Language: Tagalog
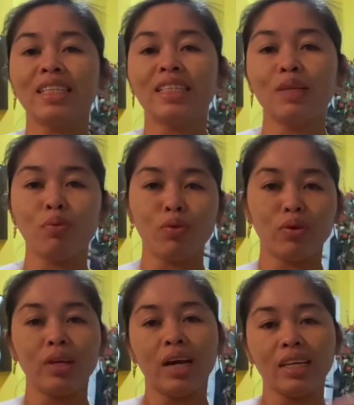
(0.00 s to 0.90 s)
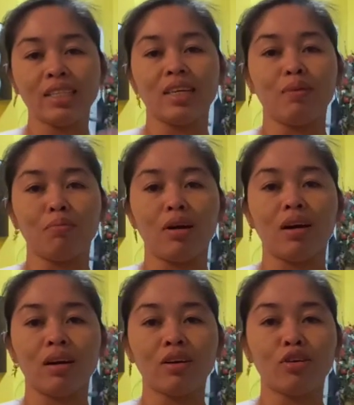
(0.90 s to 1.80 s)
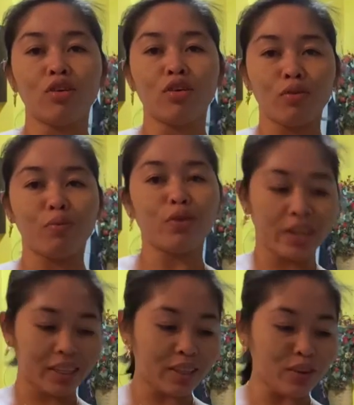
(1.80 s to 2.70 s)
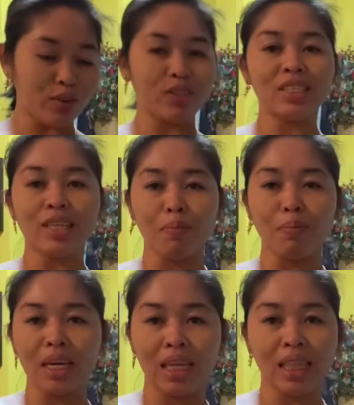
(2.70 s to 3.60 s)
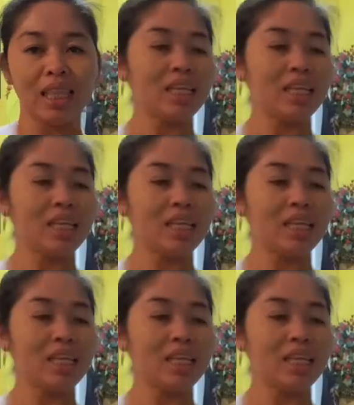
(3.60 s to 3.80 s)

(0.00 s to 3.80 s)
sibuyas eh mag-corporate doon sa meat.